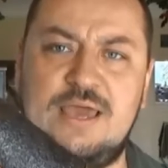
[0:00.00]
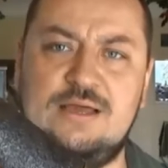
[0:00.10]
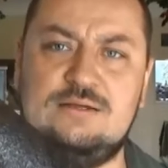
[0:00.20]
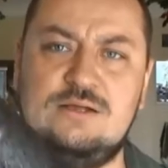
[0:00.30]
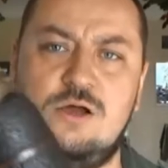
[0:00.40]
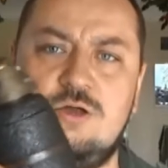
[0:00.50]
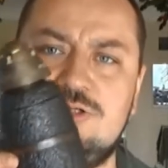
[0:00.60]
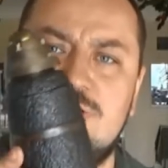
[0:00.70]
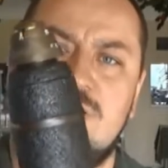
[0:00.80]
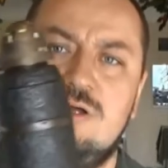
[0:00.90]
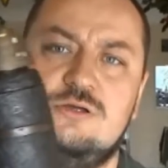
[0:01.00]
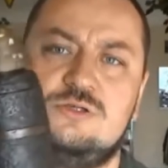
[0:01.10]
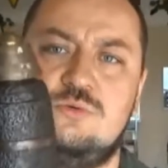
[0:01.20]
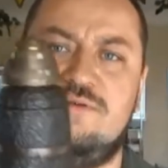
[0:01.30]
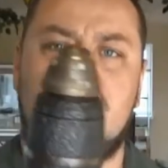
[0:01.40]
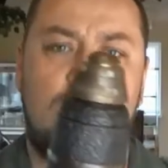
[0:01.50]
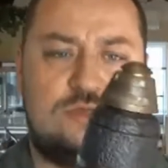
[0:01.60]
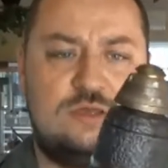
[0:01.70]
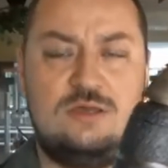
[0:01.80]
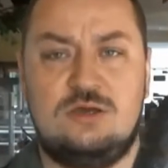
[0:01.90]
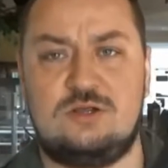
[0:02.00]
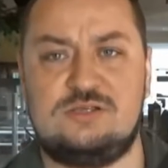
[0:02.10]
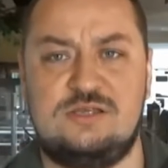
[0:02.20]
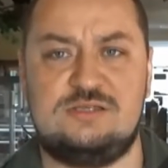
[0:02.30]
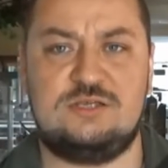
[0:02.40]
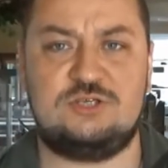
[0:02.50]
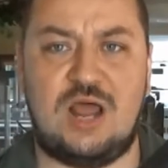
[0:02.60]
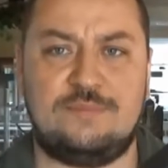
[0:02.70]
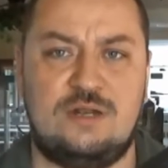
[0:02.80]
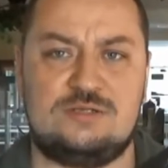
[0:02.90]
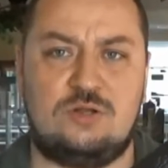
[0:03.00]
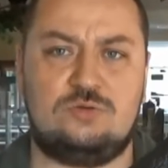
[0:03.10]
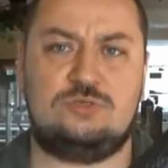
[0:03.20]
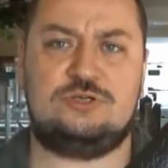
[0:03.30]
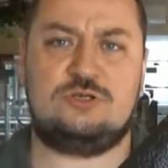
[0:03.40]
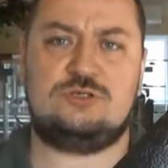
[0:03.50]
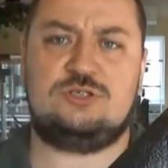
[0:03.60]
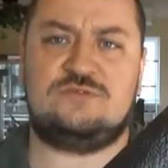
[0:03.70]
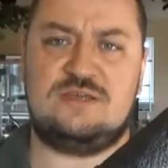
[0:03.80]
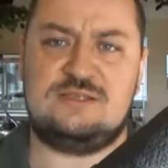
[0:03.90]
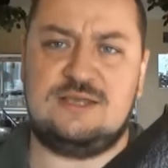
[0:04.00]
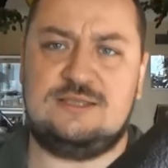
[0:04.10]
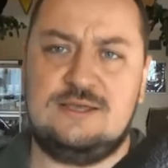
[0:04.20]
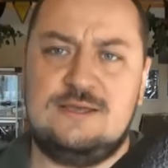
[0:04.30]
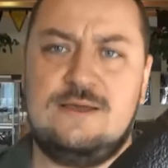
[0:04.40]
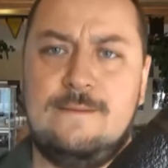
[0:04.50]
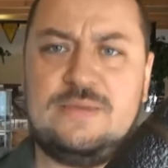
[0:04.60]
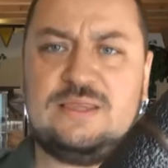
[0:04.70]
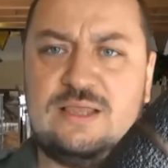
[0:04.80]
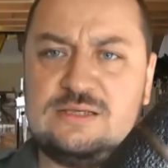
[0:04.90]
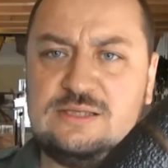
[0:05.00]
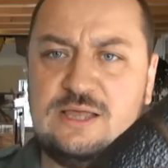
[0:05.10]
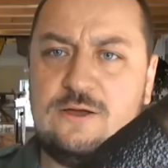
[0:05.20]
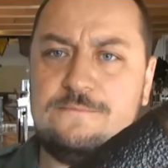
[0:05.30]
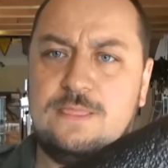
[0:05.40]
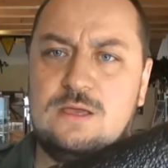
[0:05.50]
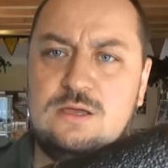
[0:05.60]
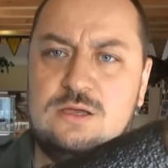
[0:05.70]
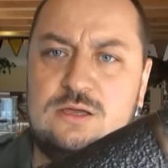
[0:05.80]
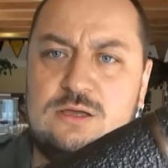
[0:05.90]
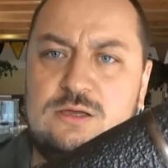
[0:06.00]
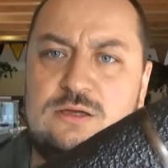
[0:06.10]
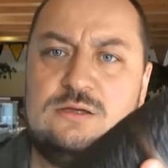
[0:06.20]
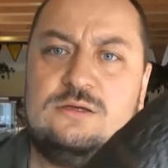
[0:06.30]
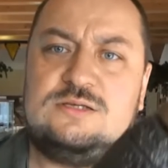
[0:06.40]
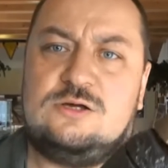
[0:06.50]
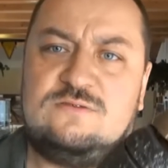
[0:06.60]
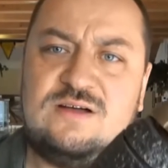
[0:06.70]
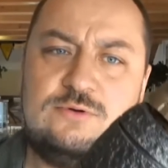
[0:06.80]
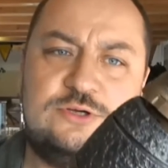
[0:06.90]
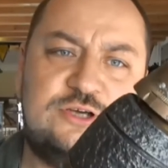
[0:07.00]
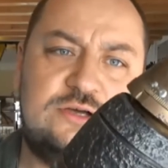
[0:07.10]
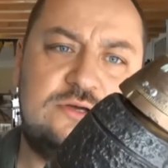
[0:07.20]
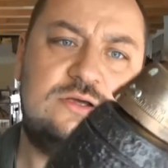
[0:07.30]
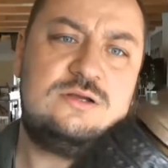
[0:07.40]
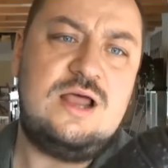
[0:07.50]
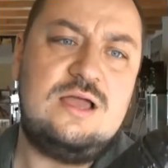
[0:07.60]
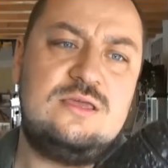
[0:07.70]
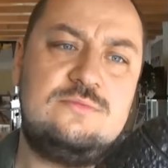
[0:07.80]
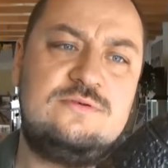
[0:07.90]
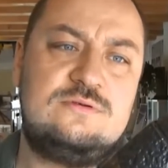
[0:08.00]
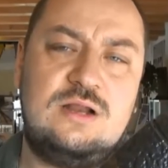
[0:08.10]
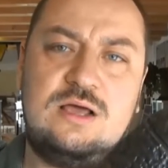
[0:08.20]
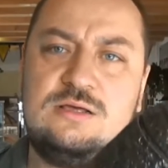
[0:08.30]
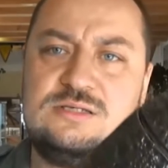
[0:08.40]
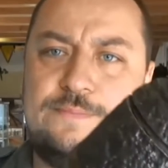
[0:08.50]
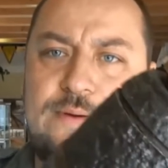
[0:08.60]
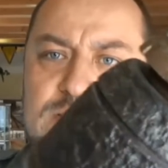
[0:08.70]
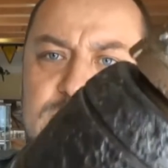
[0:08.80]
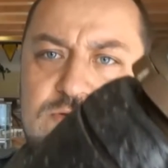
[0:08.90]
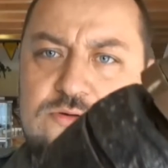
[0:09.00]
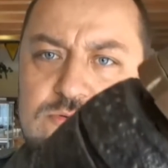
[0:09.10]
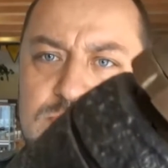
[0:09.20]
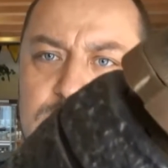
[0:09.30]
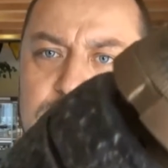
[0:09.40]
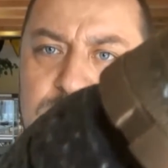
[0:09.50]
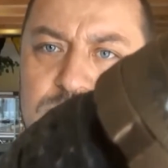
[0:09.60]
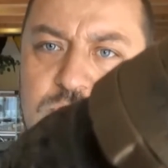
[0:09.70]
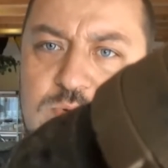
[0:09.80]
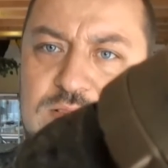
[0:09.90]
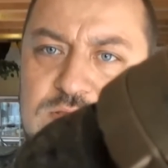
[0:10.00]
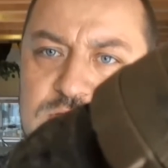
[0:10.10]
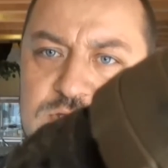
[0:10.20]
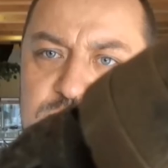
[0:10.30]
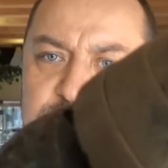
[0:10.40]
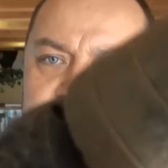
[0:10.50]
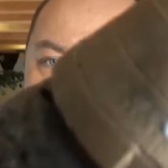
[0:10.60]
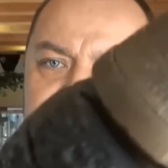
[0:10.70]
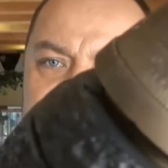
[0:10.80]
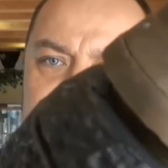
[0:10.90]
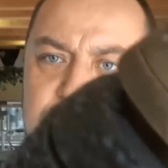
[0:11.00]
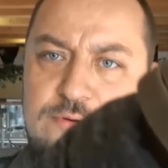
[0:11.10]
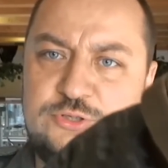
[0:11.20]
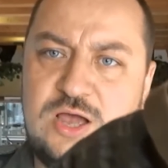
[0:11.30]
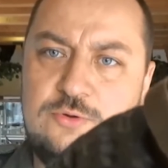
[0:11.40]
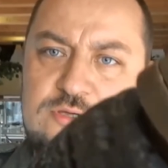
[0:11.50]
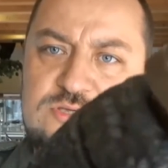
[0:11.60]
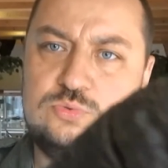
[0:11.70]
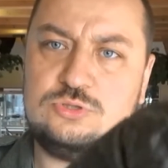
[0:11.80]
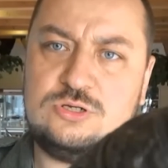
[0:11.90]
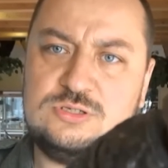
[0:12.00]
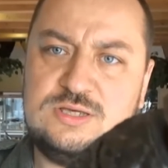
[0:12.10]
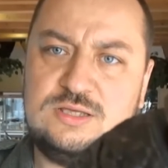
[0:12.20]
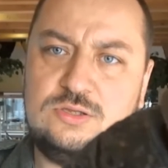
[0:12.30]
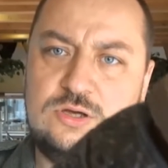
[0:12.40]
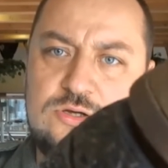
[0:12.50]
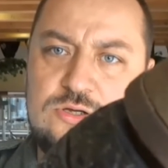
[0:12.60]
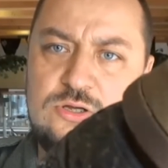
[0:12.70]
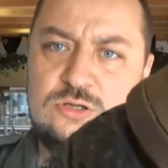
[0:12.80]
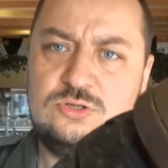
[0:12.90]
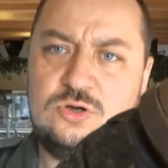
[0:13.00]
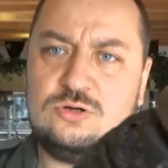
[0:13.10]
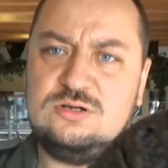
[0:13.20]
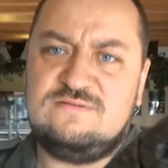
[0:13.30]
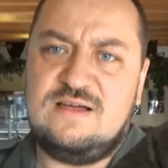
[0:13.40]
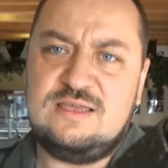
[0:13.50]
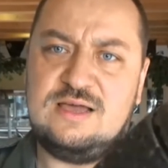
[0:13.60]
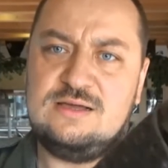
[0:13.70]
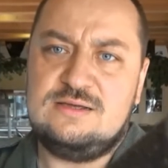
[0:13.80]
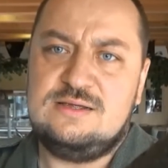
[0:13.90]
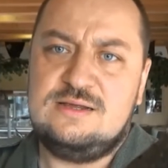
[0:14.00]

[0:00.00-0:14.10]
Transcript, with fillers: piękny, choć złowrogi rosyjski szrapnel z roku 1915. Zachowały się na nim, na zapalniku, dokładnie jeszcze wszystkie podziałki służące do dokonywania